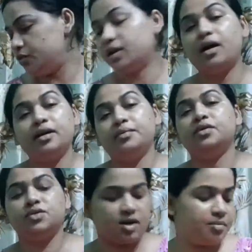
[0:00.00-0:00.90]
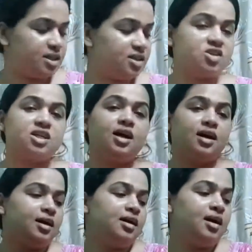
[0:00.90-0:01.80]
করে খাওয়াটা হেভি হয়েছিল আর মাটন কষাটা
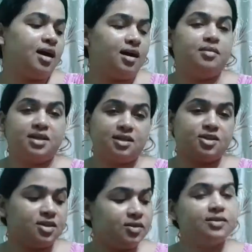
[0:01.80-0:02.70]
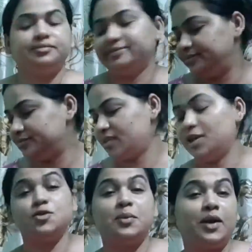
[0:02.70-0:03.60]
আর মাটন কষাটা তো
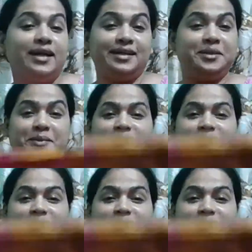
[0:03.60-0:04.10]
কিছু আর বলার নেই